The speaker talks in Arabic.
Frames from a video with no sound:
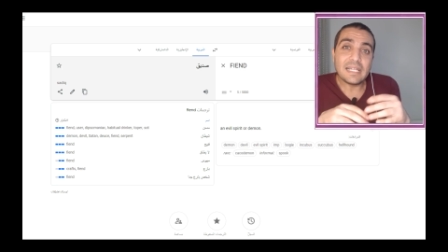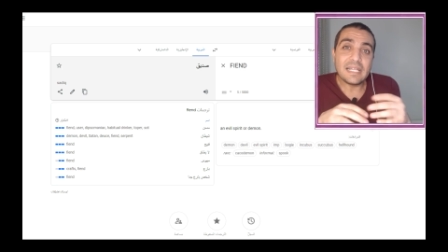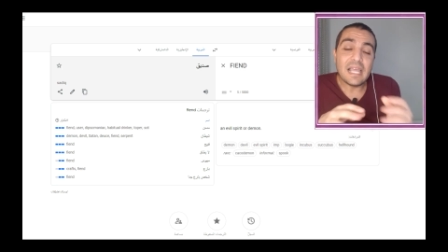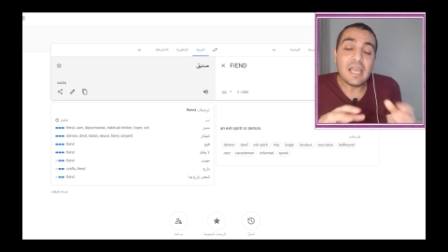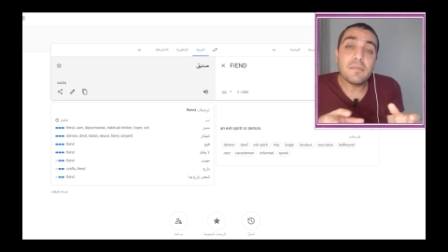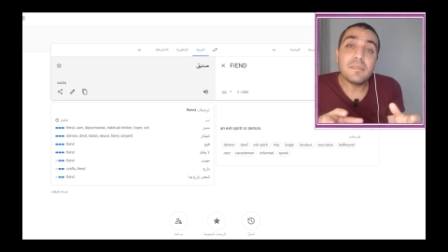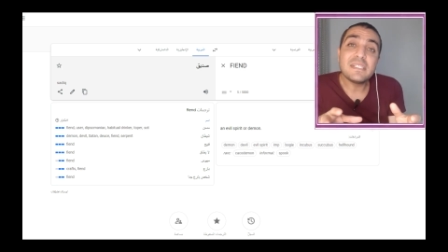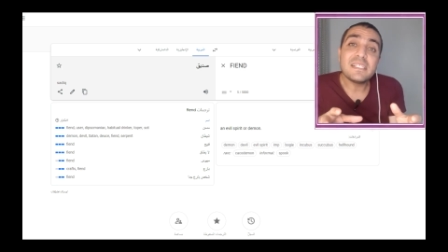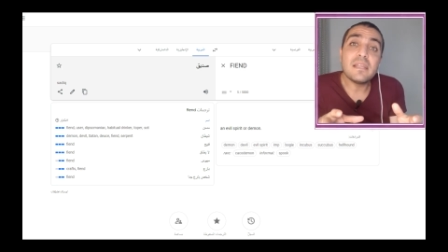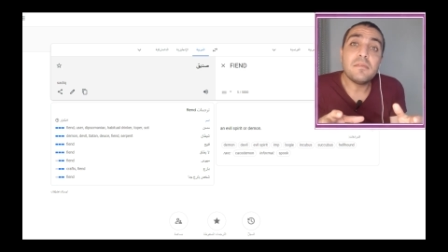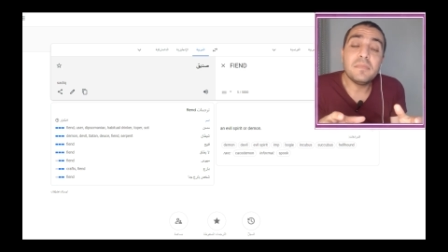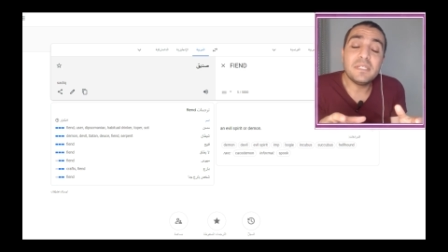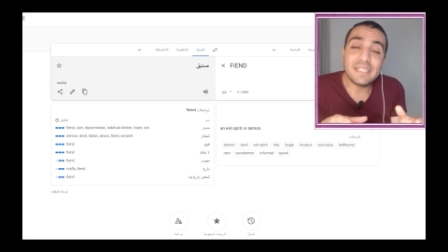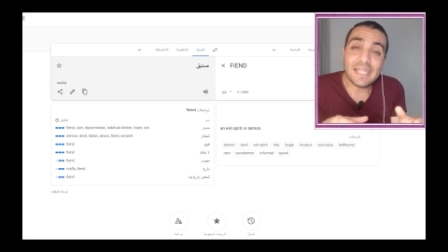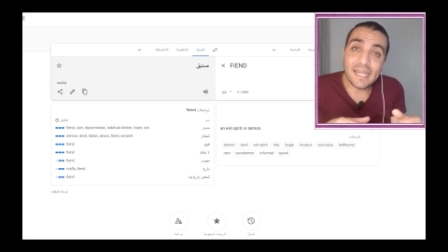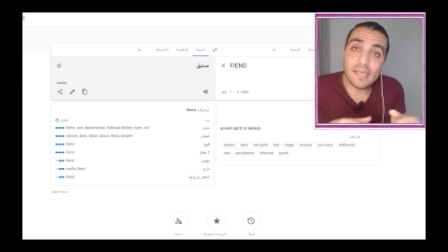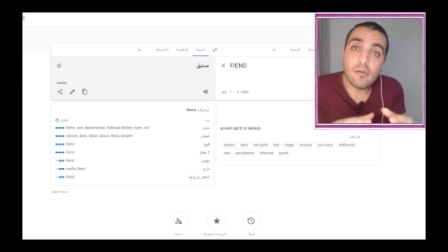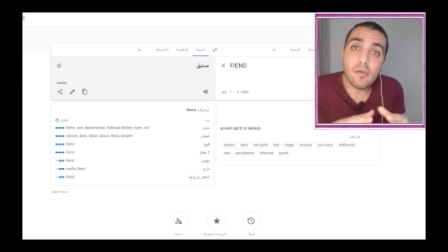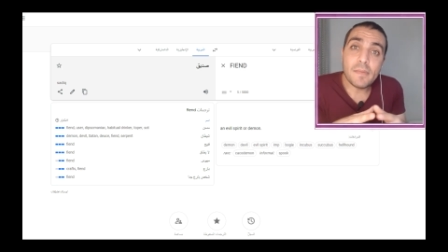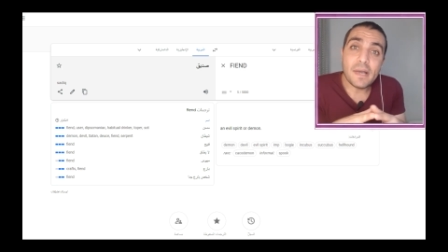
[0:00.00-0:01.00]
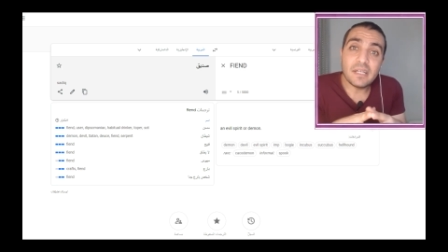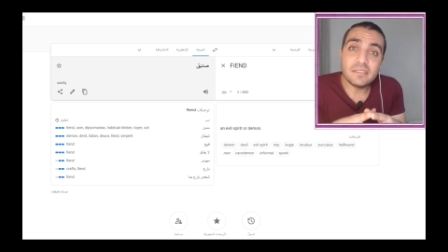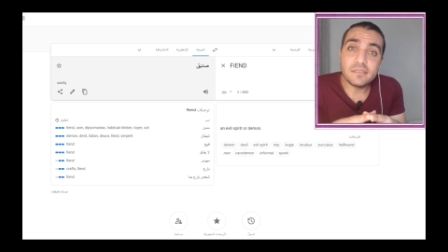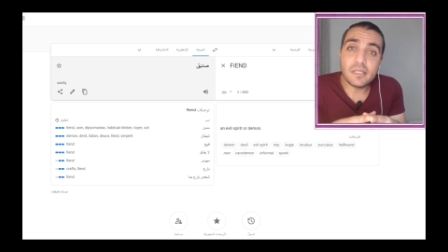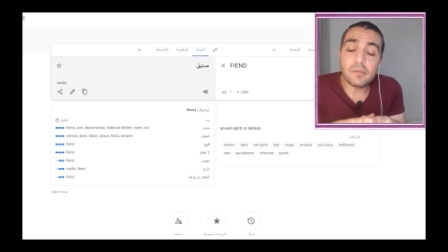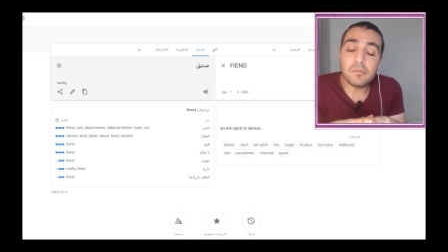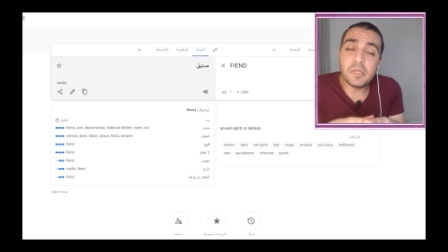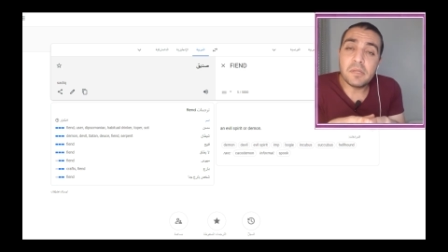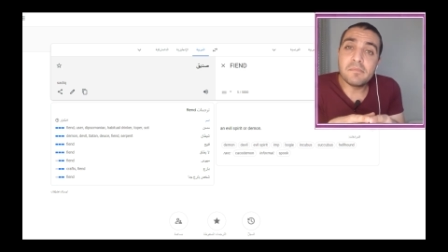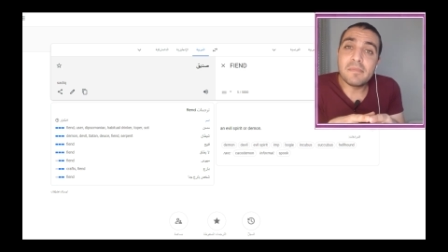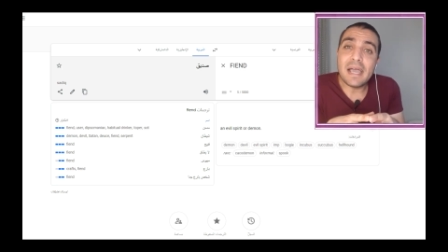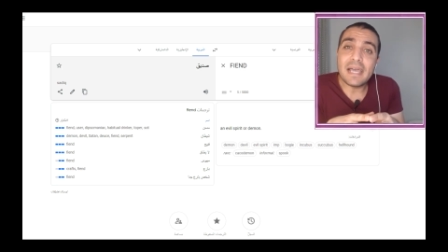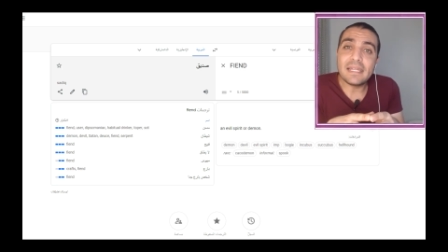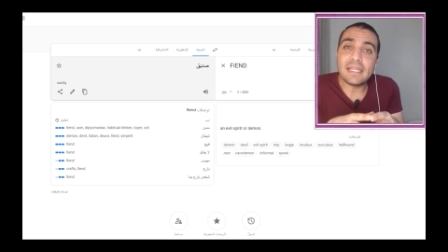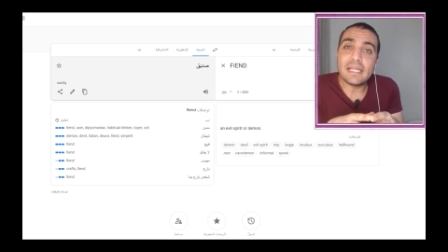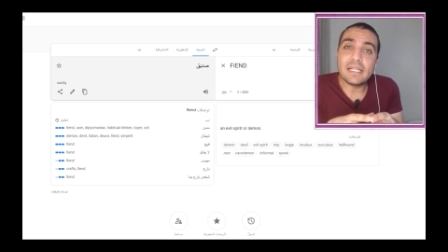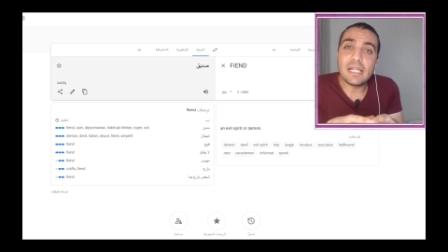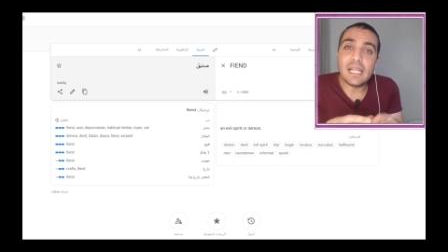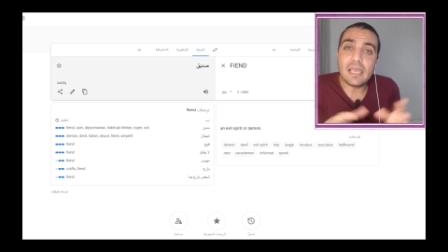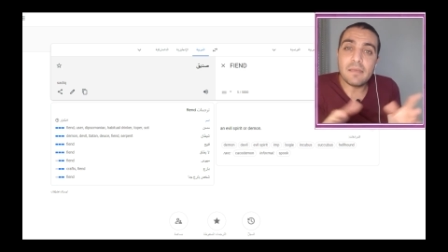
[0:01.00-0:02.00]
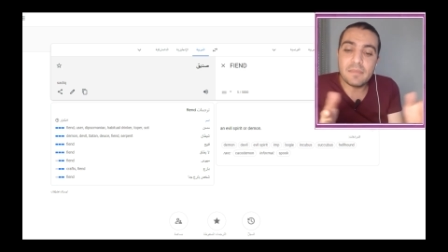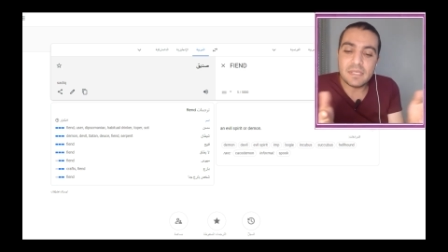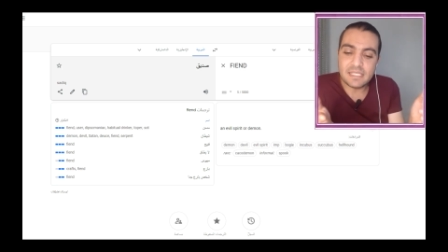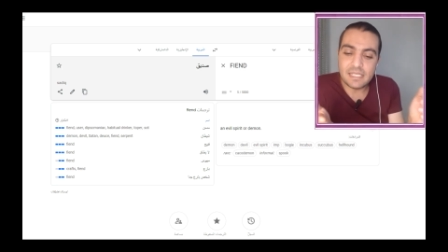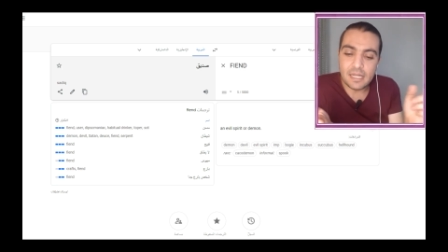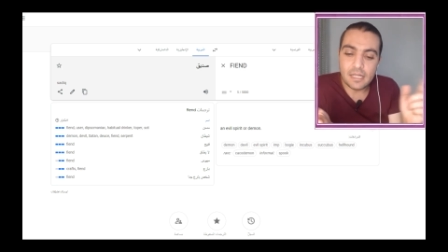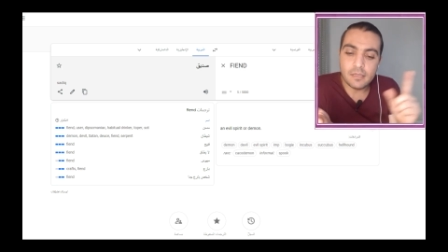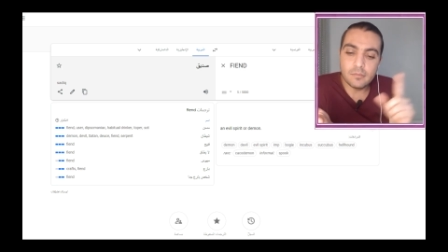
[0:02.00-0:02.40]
هتلاقي مثلا مترجمه باكتر من معنى هتلاقي مثلا